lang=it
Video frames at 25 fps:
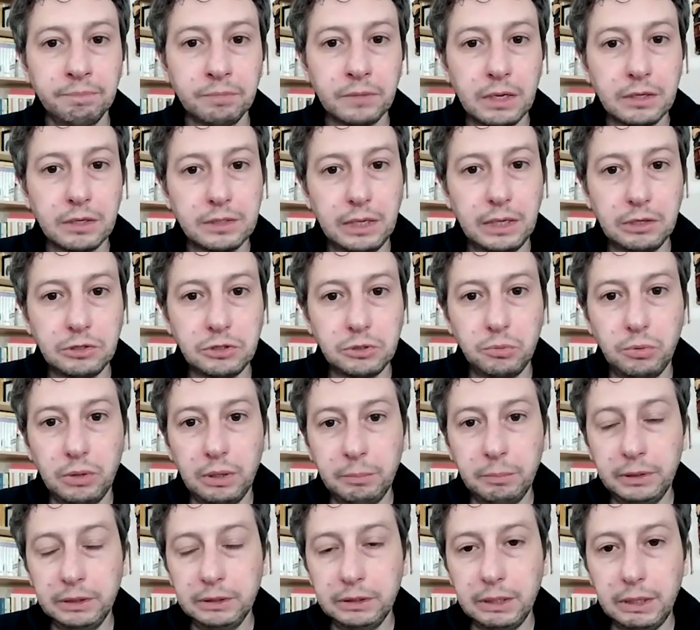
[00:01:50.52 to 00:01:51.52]
sarà
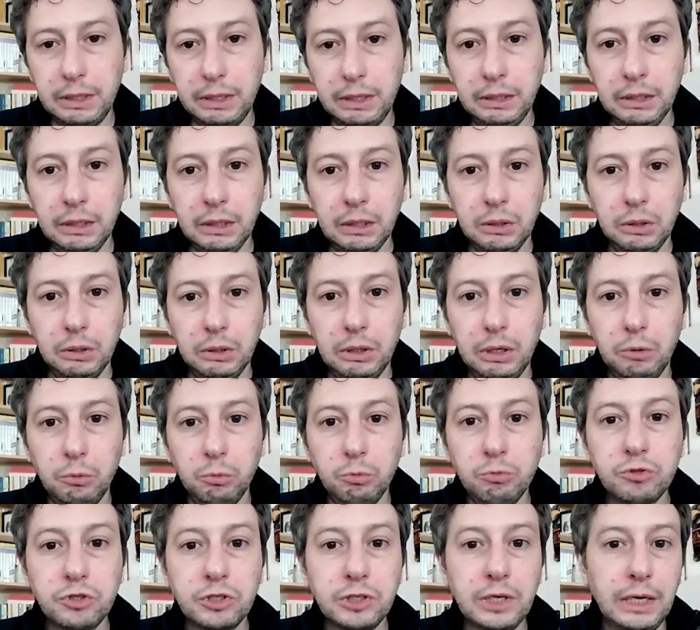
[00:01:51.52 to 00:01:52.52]
sicuramente eh,
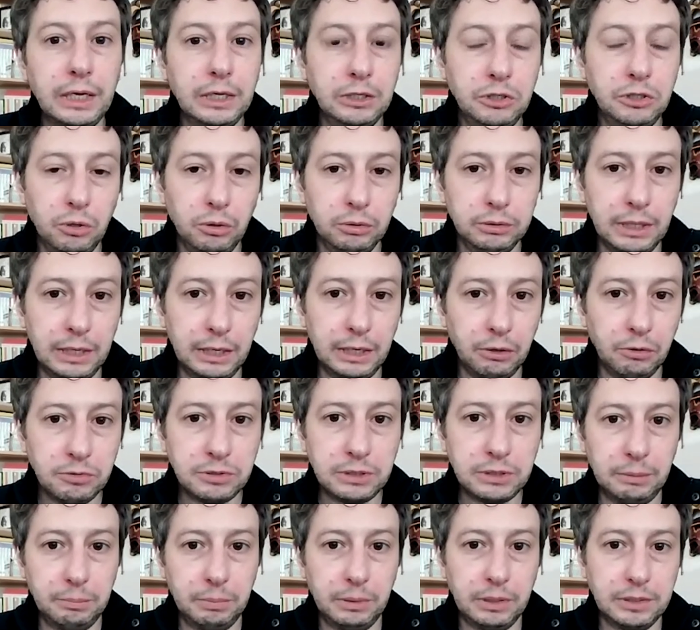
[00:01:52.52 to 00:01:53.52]
un segno della
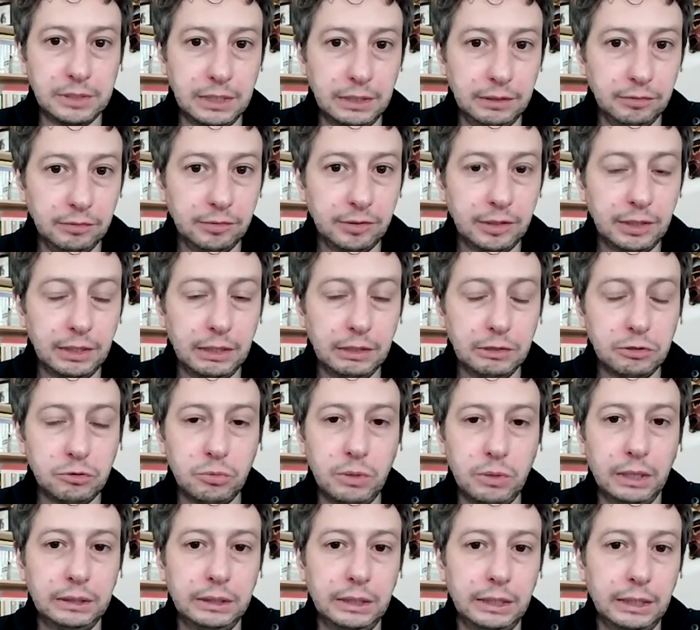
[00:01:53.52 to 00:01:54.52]
nostra presenza
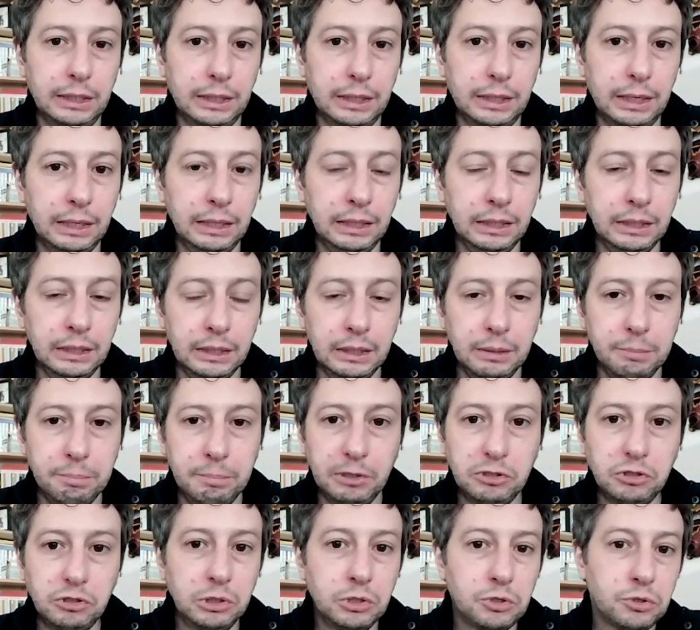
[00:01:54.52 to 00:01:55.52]
sulla Terra. Ma
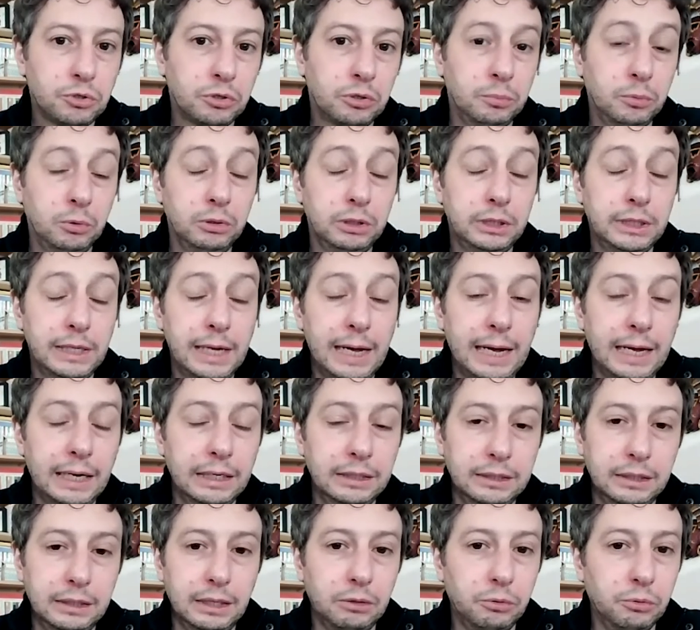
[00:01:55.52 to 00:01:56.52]
ce ne sono molti
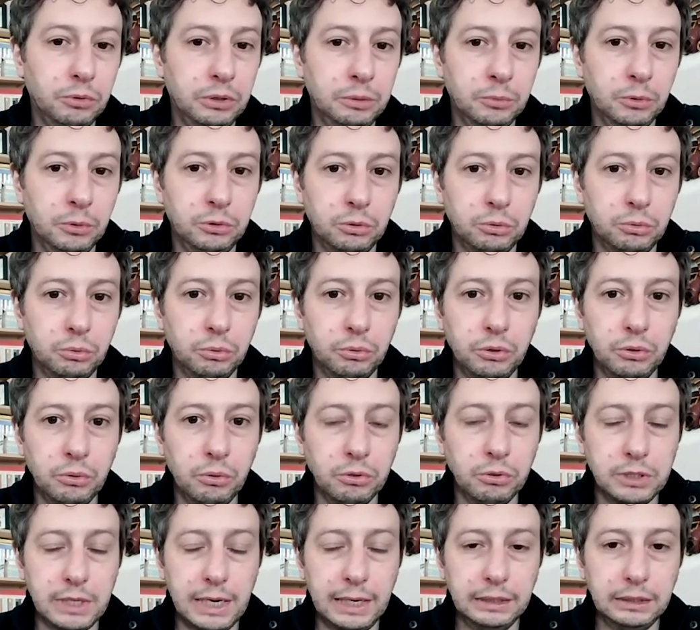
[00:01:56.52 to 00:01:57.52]
altri, alcuni molto
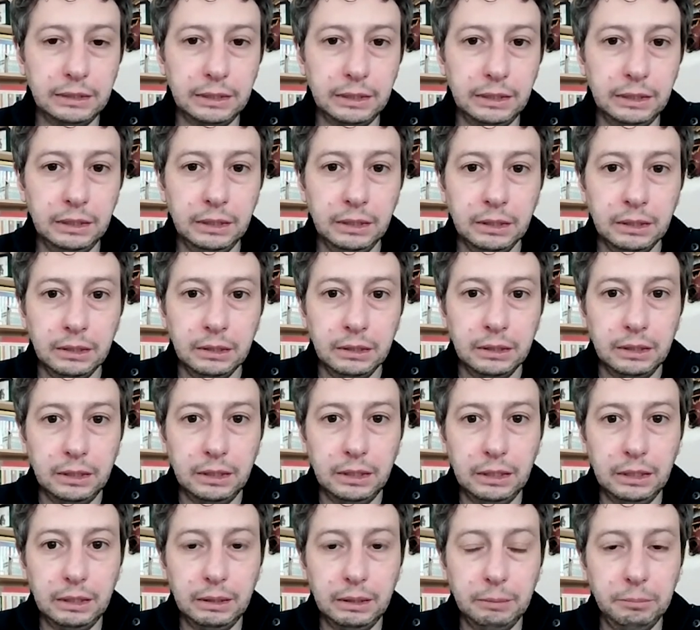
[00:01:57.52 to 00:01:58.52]
curiosi, altri
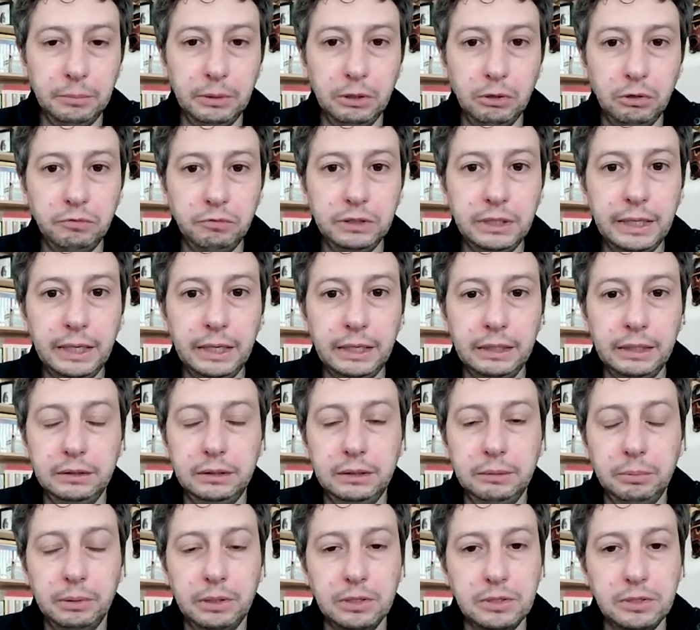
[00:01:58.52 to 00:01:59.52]
eh, meno
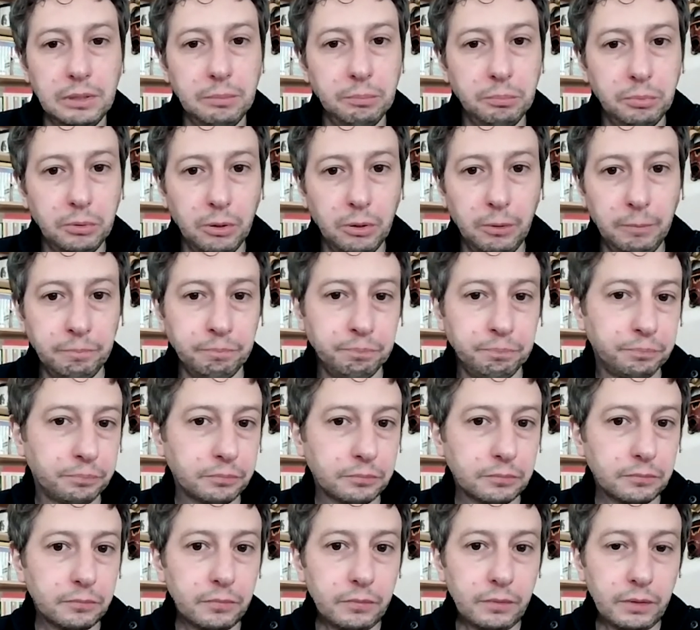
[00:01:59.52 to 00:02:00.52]
evidenti, per esempio
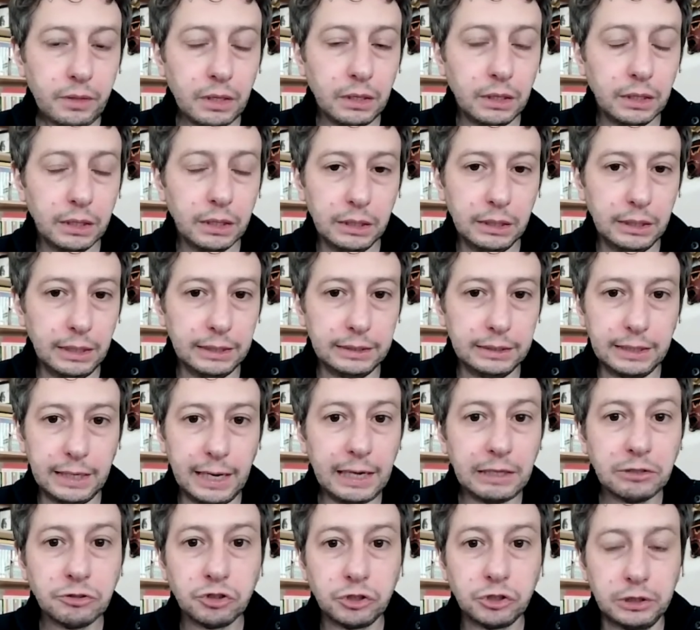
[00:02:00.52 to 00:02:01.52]
eh, le
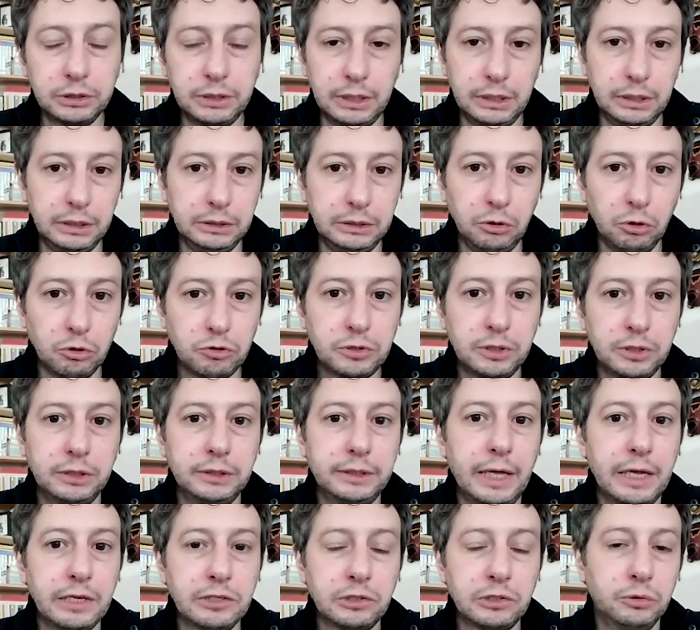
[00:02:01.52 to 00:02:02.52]
tracce dei nostri test